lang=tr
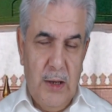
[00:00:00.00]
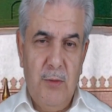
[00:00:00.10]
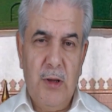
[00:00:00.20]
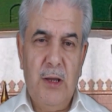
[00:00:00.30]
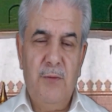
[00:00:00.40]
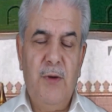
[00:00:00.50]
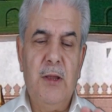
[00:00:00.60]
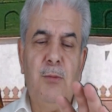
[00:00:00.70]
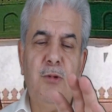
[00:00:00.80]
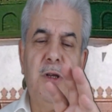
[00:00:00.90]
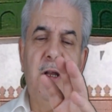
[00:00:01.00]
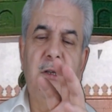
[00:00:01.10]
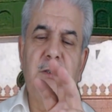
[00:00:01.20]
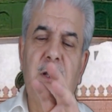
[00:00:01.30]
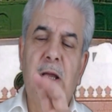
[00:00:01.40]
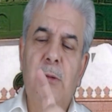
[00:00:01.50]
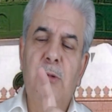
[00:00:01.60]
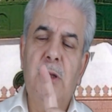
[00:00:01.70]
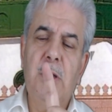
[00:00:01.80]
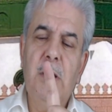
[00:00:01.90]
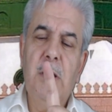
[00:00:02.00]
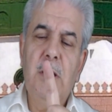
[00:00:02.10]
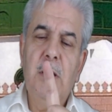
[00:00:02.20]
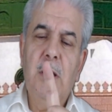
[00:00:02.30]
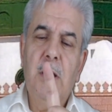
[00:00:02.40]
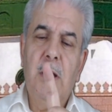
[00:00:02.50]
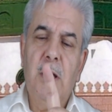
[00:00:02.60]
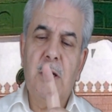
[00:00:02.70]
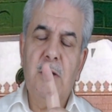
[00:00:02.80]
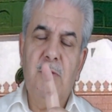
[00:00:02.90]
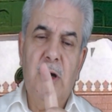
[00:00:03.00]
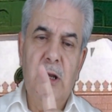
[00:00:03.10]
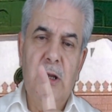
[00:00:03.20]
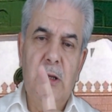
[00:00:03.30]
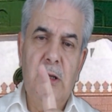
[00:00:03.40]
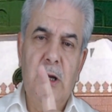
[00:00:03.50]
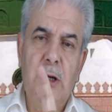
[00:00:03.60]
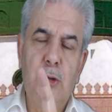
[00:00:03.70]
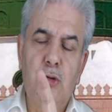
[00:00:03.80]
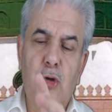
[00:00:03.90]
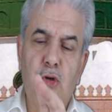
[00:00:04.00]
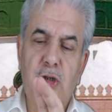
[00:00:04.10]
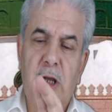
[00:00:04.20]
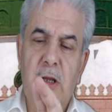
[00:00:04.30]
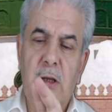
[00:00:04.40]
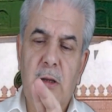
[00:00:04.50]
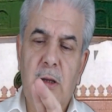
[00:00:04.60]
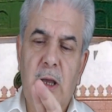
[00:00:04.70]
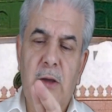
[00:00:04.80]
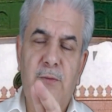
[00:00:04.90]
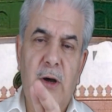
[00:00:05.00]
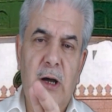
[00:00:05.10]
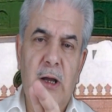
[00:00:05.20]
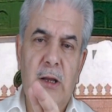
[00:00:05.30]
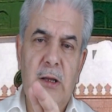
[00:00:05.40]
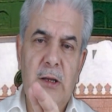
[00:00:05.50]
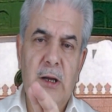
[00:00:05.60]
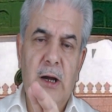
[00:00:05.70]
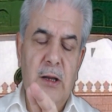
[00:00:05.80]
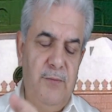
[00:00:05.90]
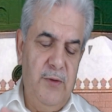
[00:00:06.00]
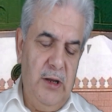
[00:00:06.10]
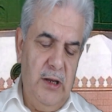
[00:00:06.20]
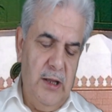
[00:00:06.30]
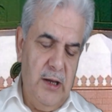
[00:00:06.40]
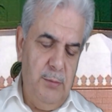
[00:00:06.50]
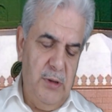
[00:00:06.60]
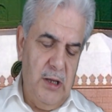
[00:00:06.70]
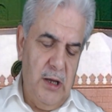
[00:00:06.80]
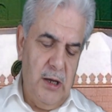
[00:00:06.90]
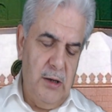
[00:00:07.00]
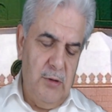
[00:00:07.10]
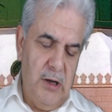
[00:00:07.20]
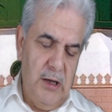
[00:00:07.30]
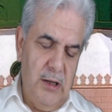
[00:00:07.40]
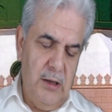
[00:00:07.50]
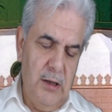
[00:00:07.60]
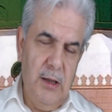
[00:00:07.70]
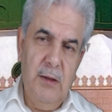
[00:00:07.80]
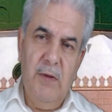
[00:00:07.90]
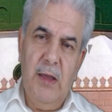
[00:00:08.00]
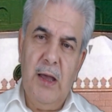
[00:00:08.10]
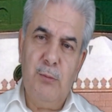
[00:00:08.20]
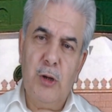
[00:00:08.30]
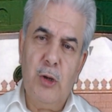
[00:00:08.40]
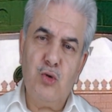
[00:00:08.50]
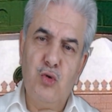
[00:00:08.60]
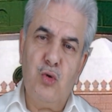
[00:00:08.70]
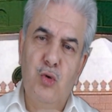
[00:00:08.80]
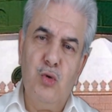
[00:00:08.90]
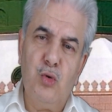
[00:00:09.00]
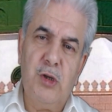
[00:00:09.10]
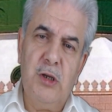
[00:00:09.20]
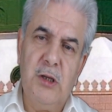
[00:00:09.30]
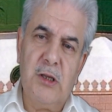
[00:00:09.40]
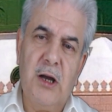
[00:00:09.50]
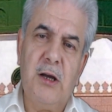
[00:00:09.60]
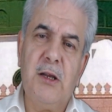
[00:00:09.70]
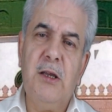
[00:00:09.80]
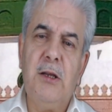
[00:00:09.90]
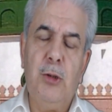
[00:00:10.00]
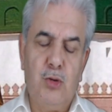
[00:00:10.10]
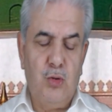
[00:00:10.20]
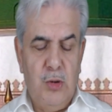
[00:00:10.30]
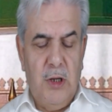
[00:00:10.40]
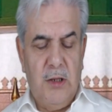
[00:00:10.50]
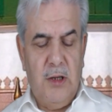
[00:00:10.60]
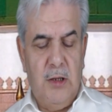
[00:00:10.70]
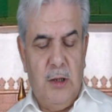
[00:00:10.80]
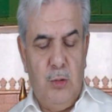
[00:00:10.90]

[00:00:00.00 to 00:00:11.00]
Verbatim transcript: Evet Efendimiz Aleyhisselam'ın akvali yani sözleri, efali yani fiilleri bir de ahvali veya buna sükuti, takriri sünnet de